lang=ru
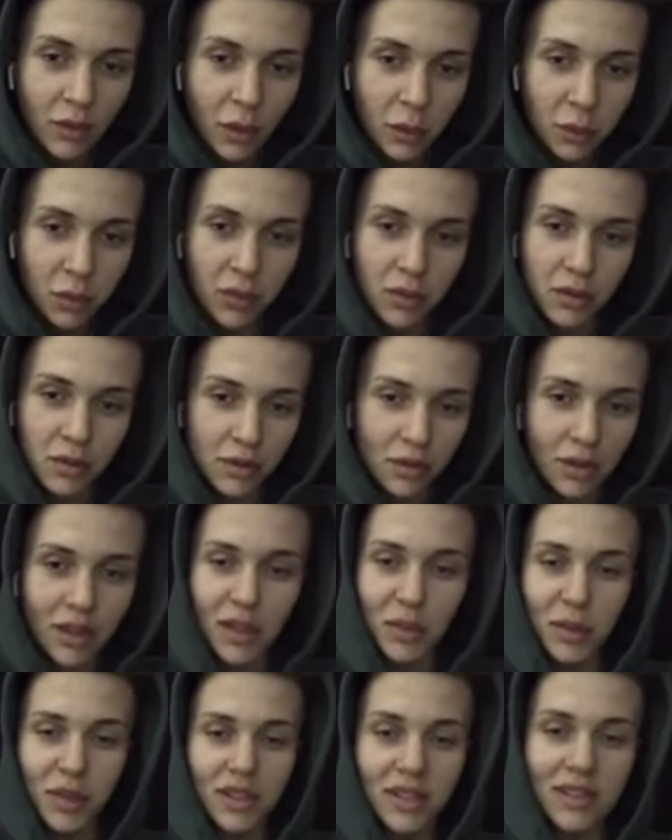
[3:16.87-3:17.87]
понял, что я не
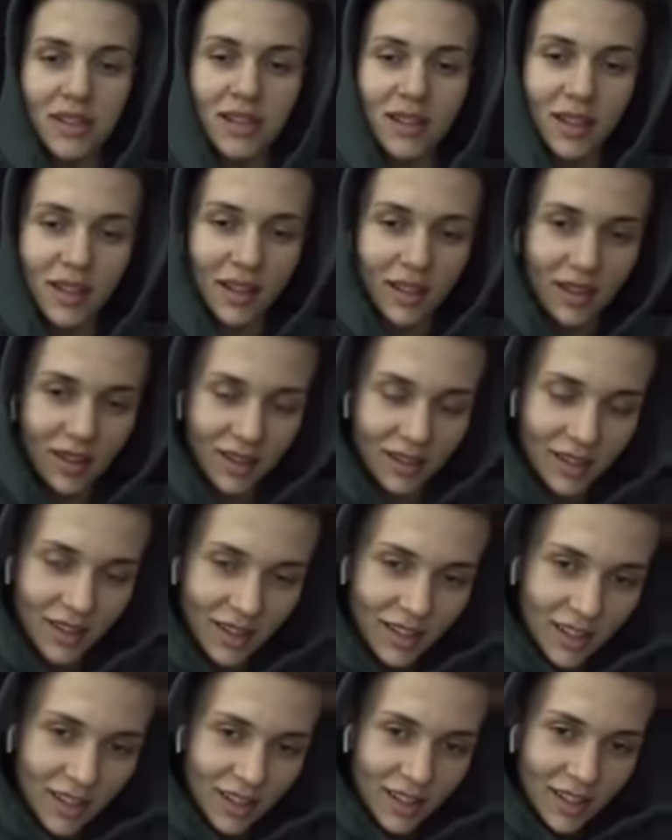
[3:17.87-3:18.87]
обратила на
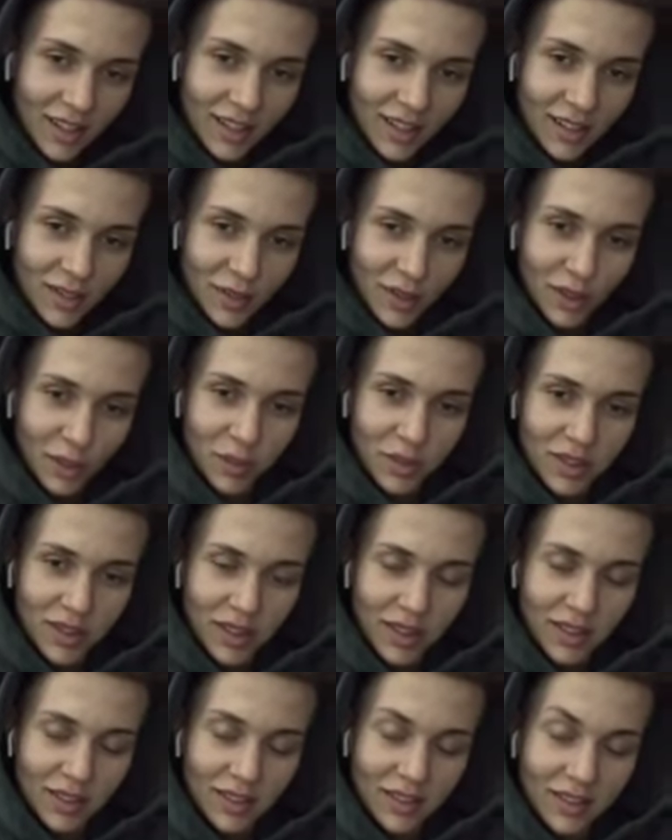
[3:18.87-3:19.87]
его
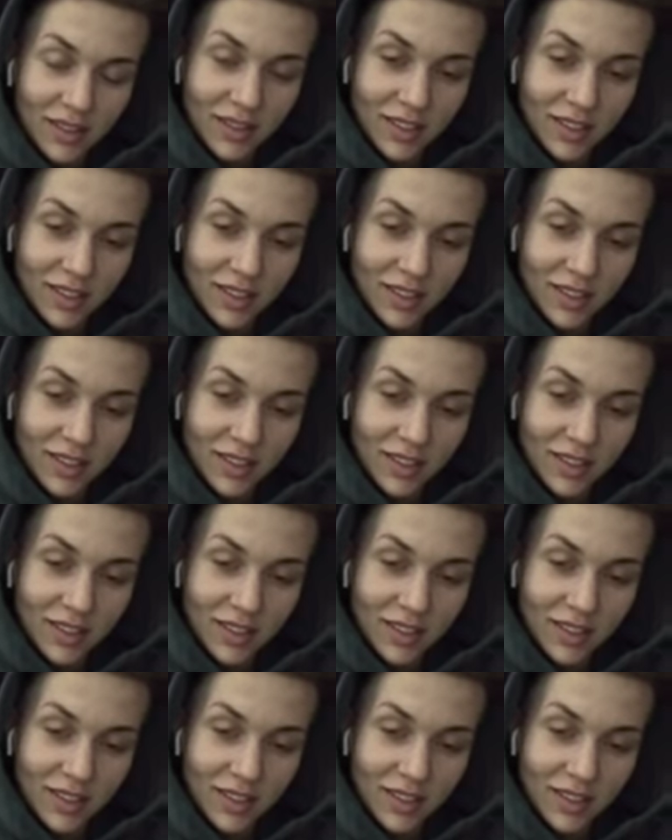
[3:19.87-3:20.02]
комментарий